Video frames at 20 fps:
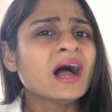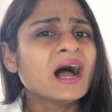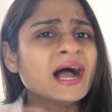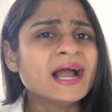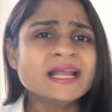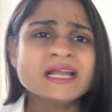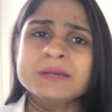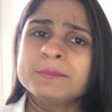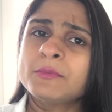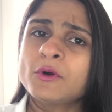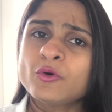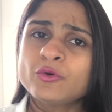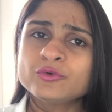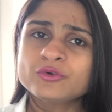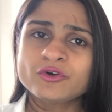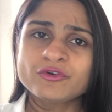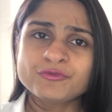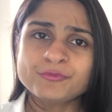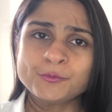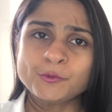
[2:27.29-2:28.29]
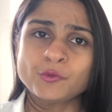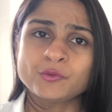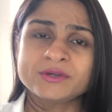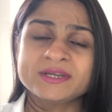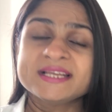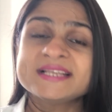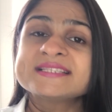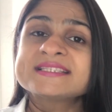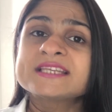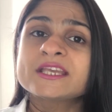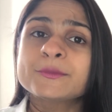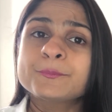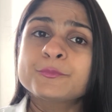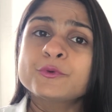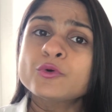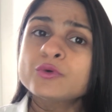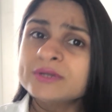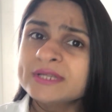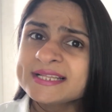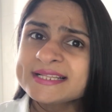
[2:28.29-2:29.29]
हाई अमाउंट ऑफ प्रोटीन है
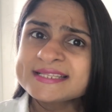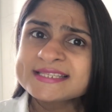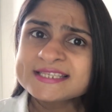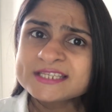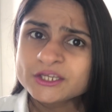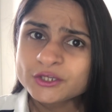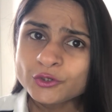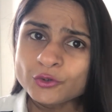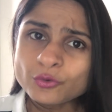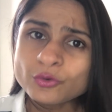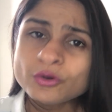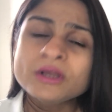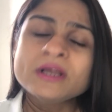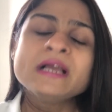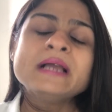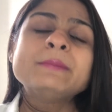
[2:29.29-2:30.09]
प्रोटीन्स क्यों